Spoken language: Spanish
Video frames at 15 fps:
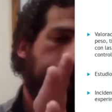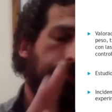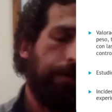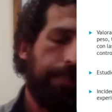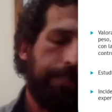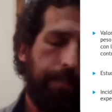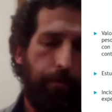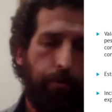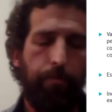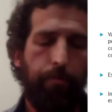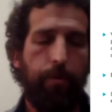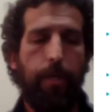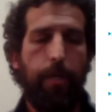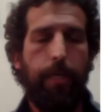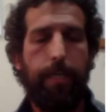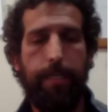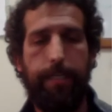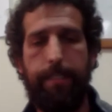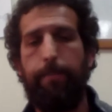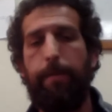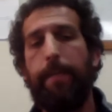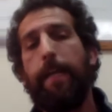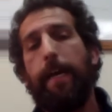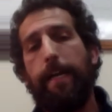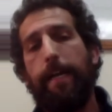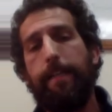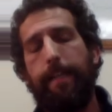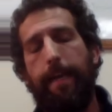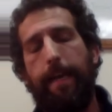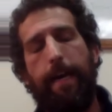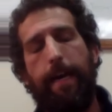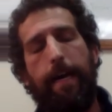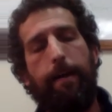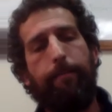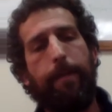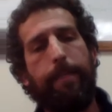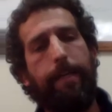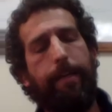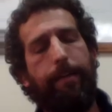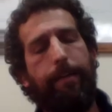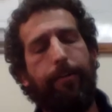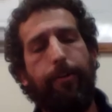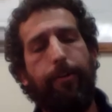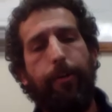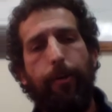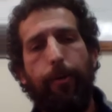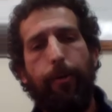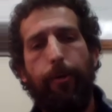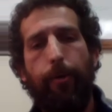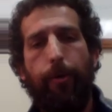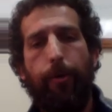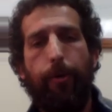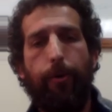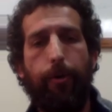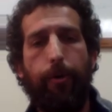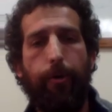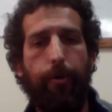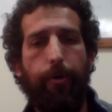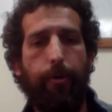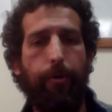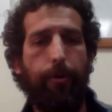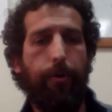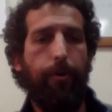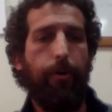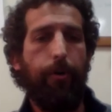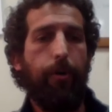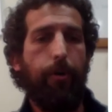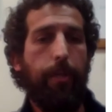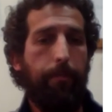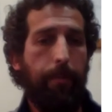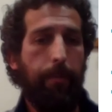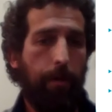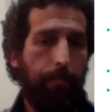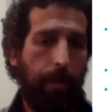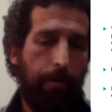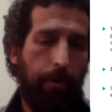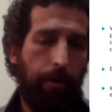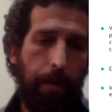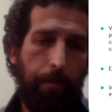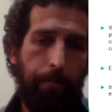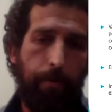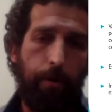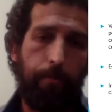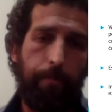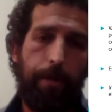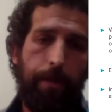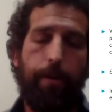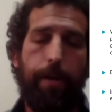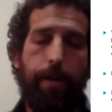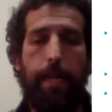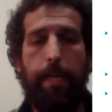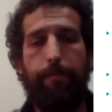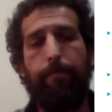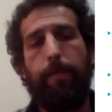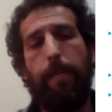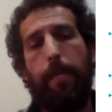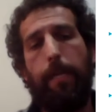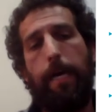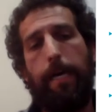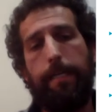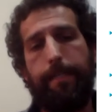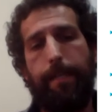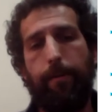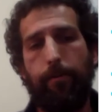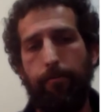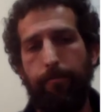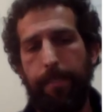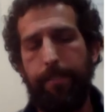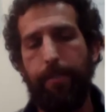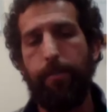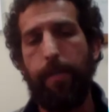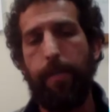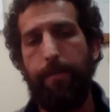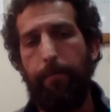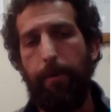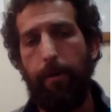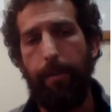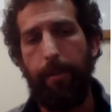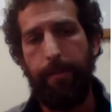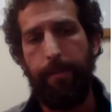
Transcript: de tiempo en ese grupo y se mandan antes a matadero o, también lo podemos ver por mejora en la seroconversión que veamos en los